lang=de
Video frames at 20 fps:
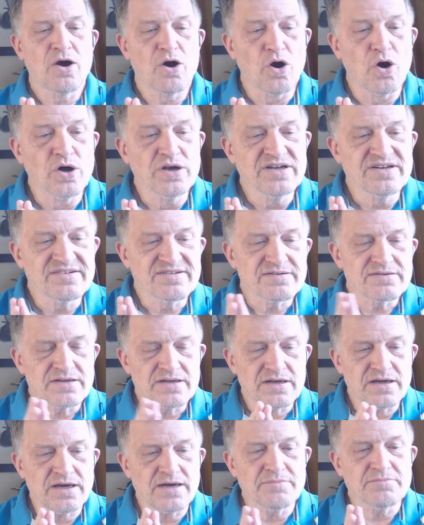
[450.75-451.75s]
Und
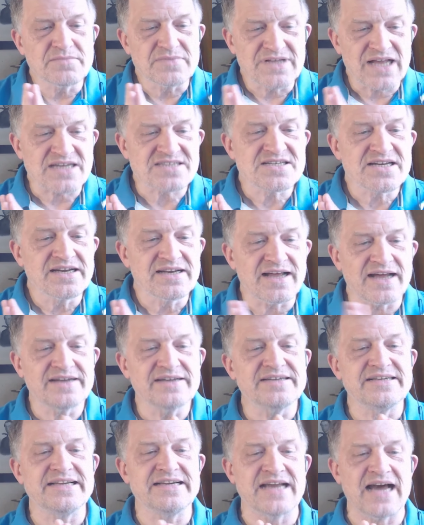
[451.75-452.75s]
ähm, das sind
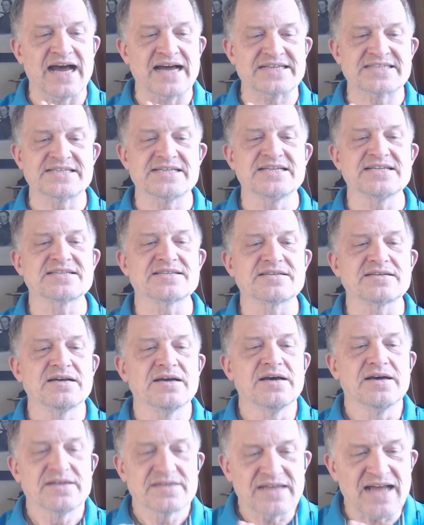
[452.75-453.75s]
dann die Nazis.
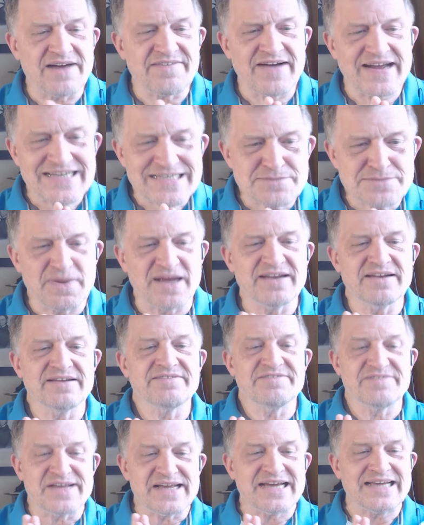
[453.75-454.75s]
Da weiß man,
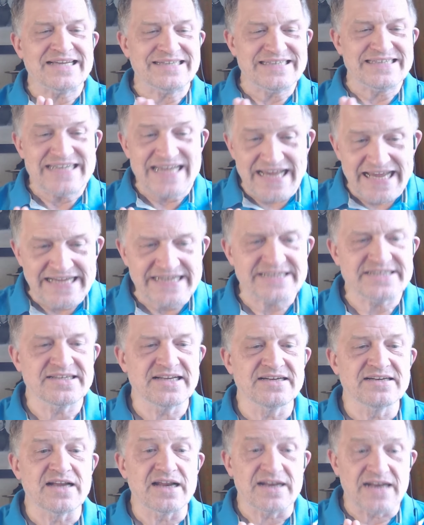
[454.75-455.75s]
wer die
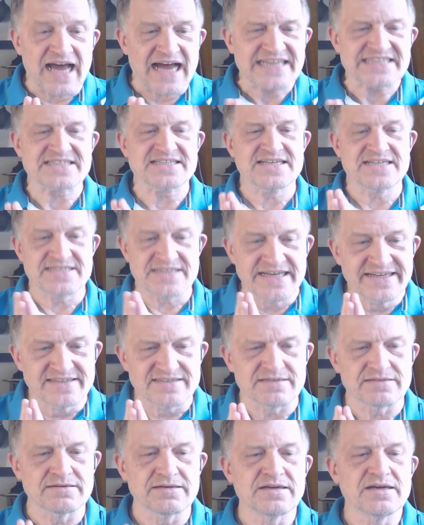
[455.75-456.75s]
echten Nazis
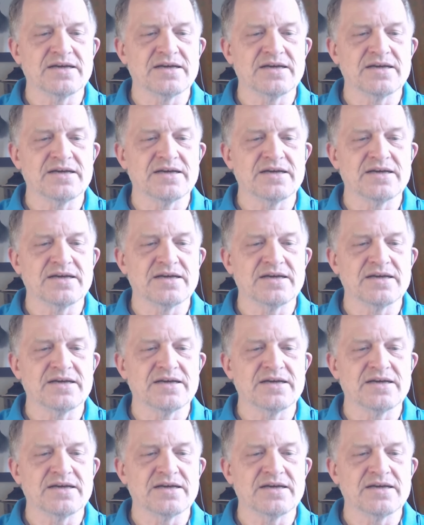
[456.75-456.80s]
sind.